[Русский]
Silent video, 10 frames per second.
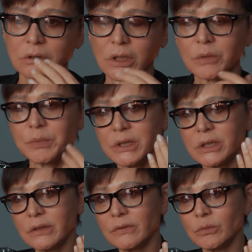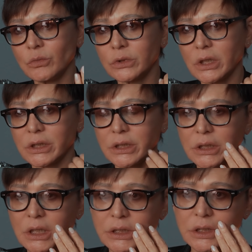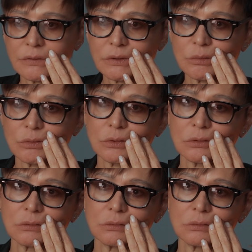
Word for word: как позитивному, так и негативному.